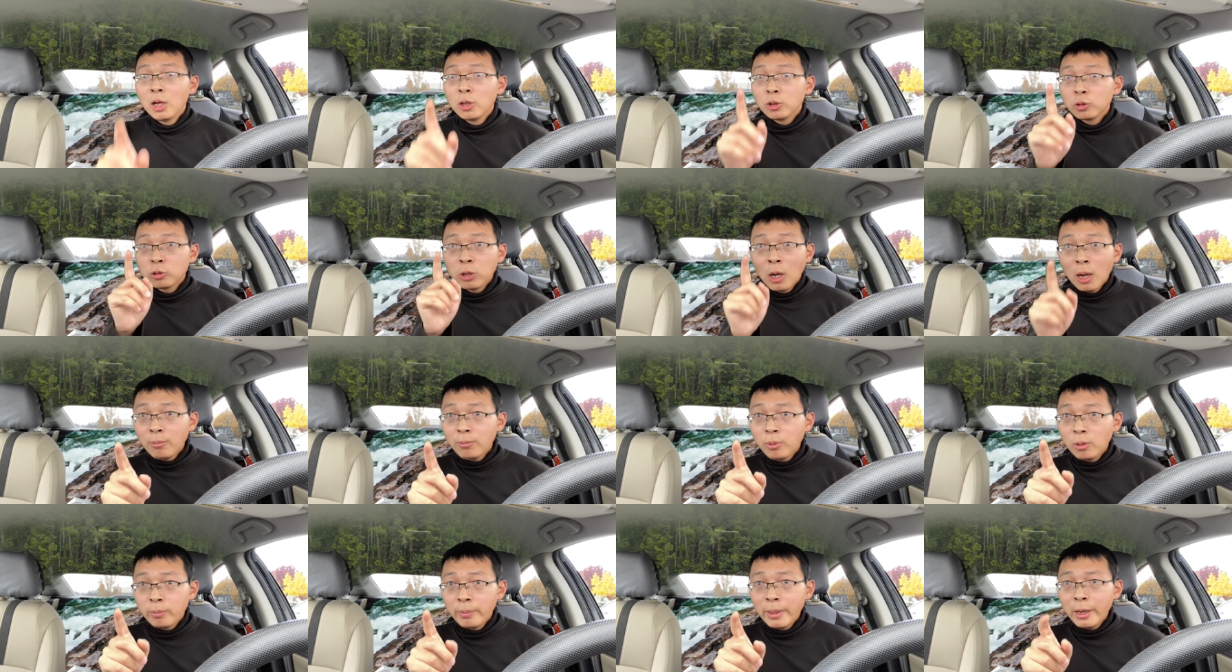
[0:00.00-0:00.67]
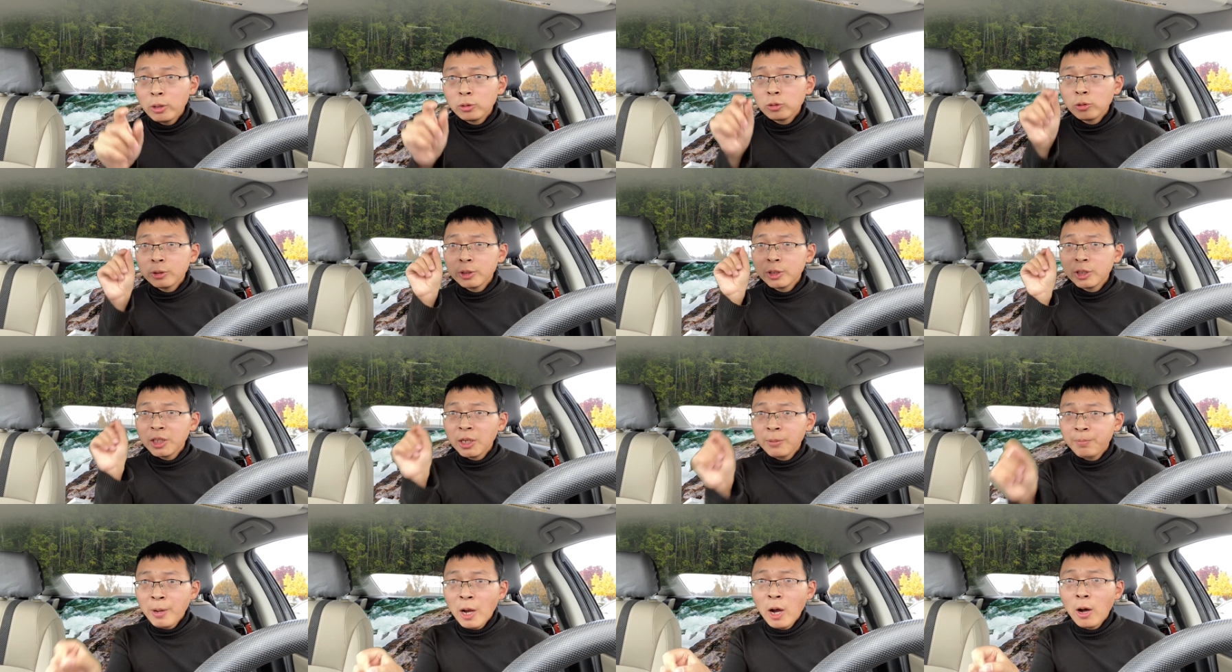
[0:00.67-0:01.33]
川普没有说这
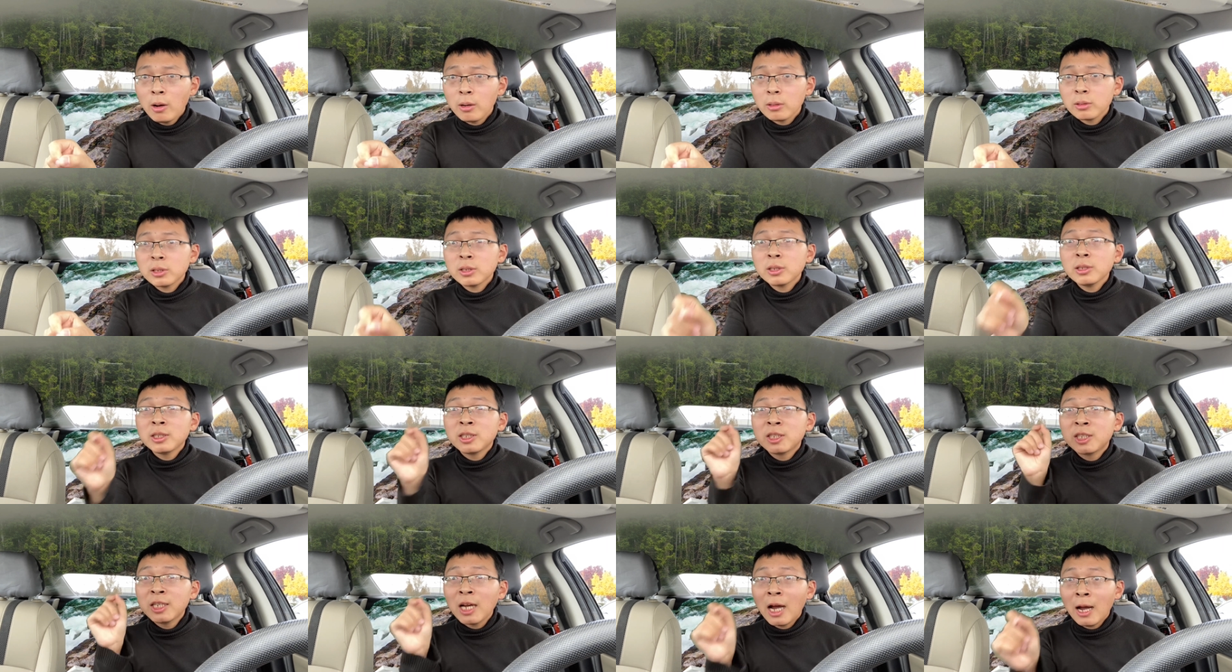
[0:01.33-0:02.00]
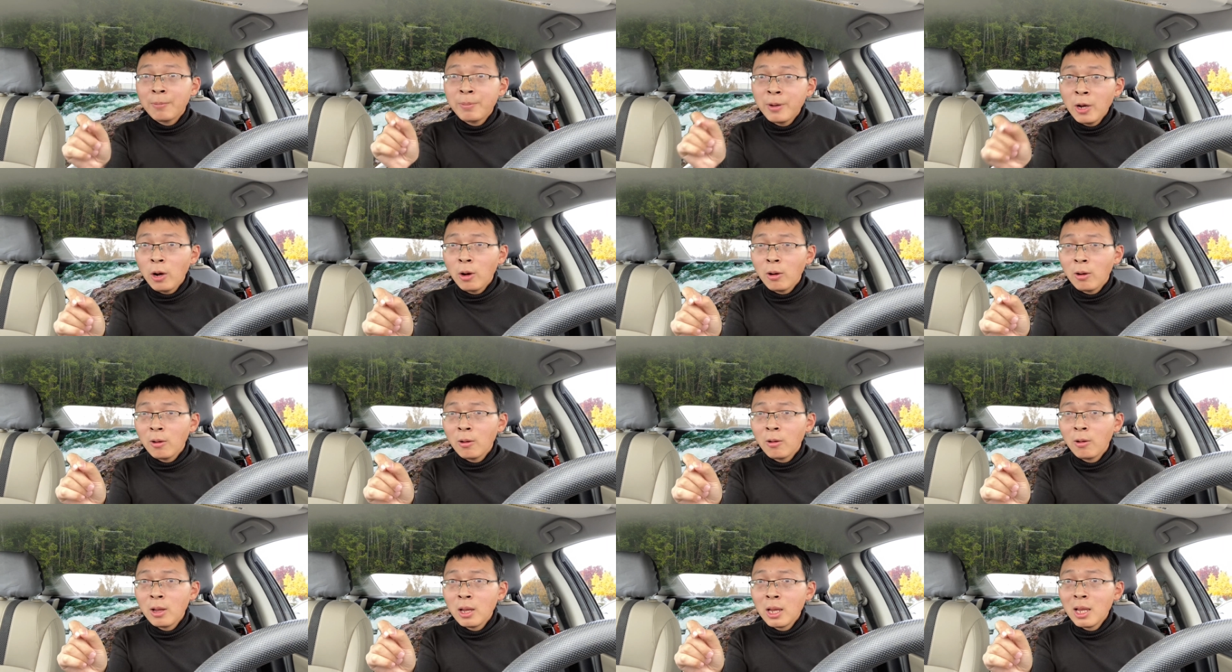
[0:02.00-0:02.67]
些票是假票，
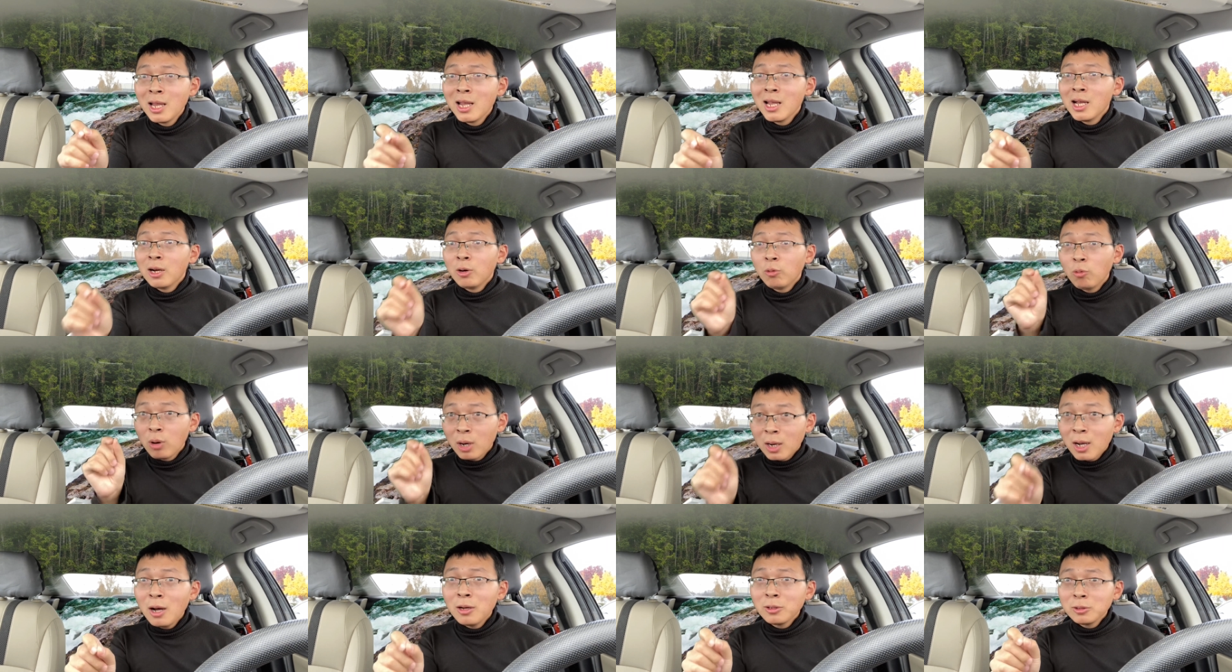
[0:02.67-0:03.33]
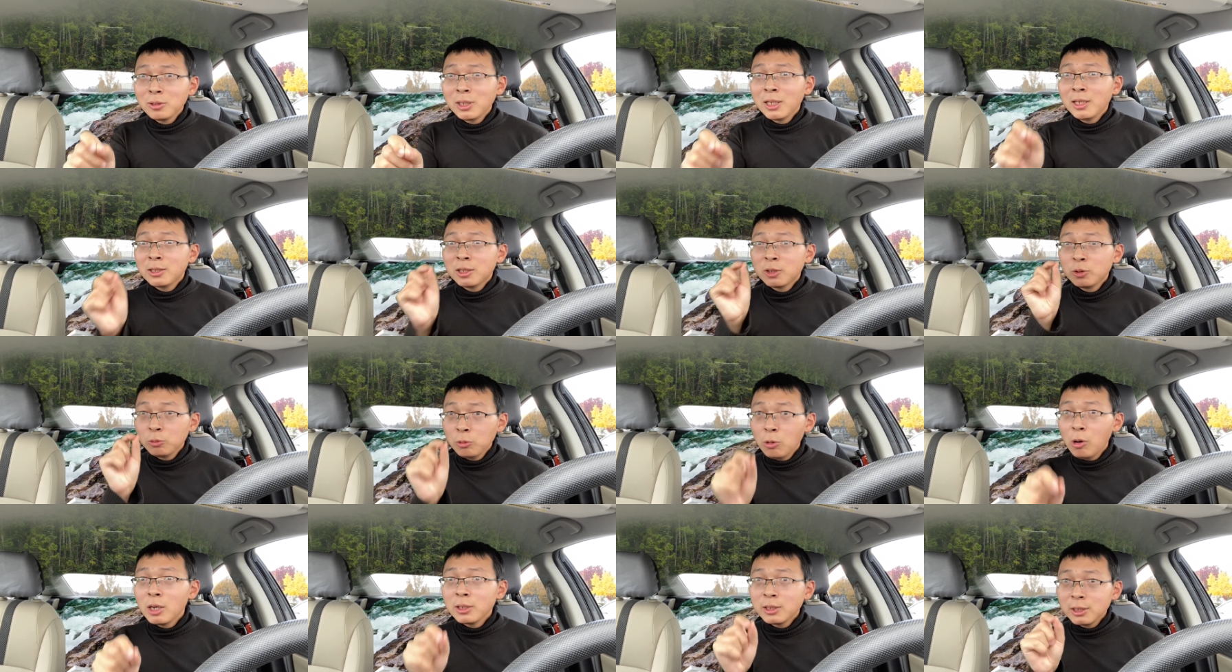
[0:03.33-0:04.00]
我告诉你，
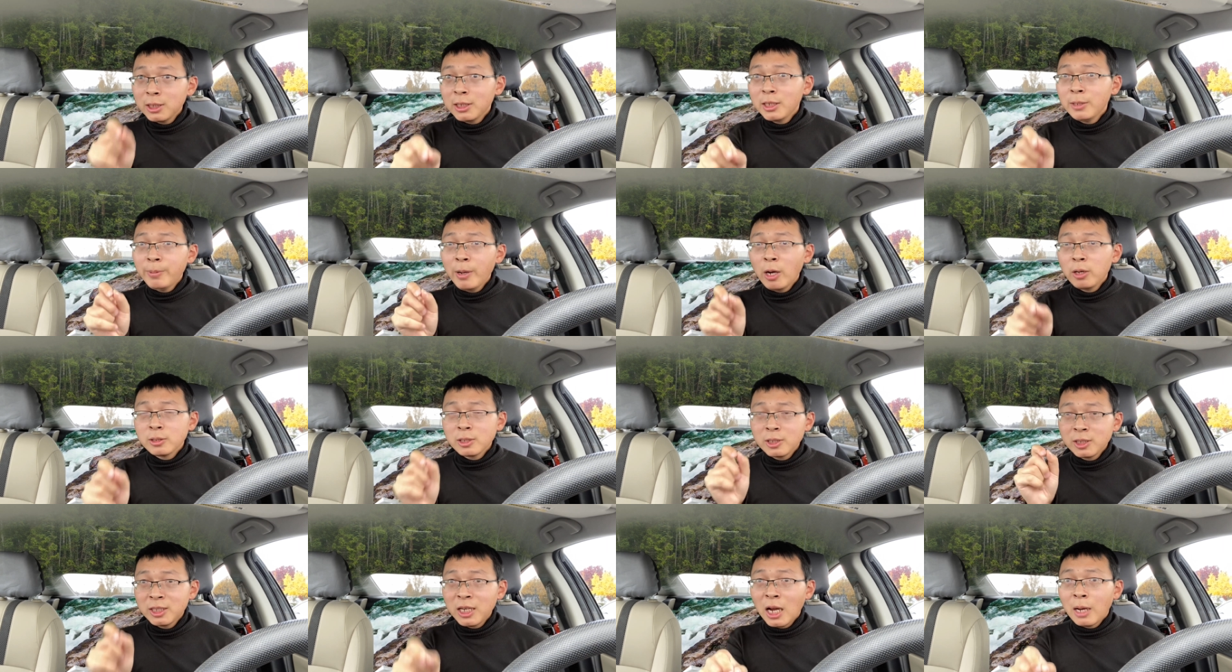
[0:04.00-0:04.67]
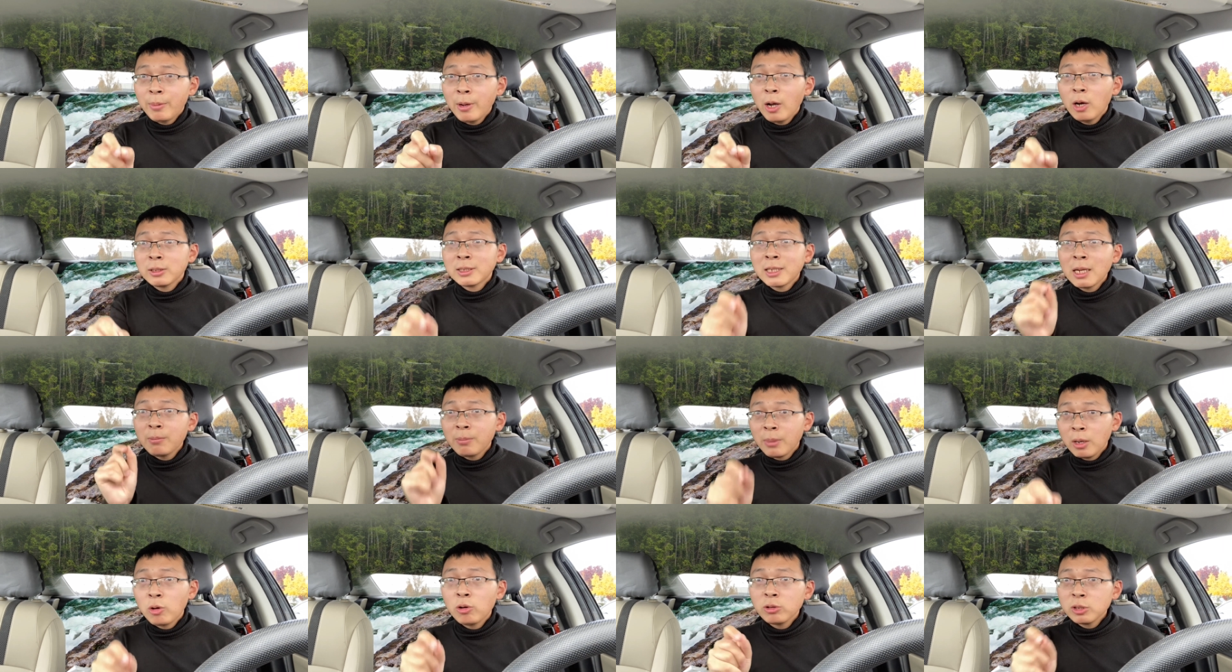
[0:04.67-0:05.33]
如果这些票是假票，在
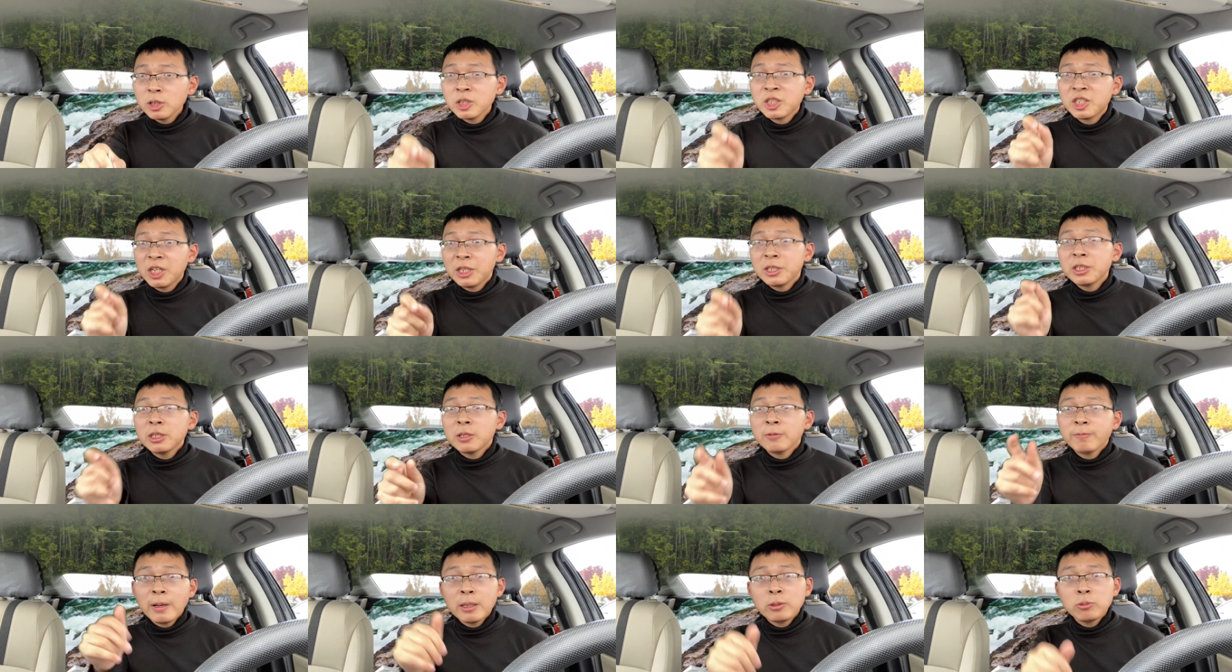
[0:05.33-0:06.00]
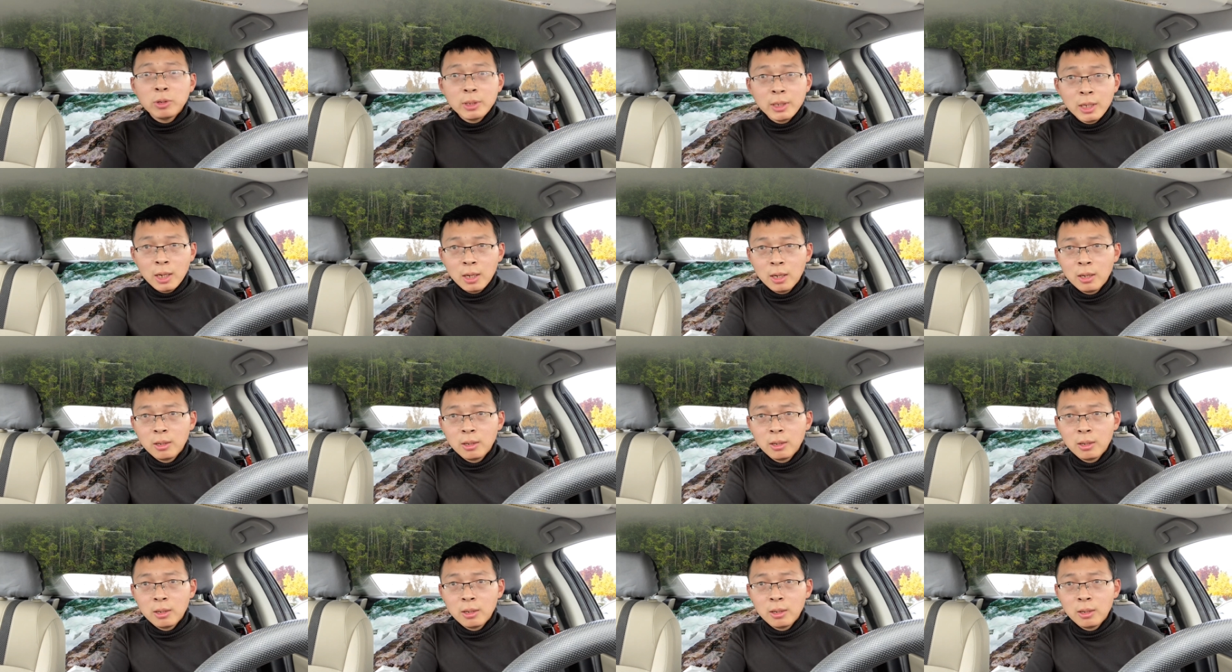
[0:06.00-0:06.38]
美国是刑事犯罪的，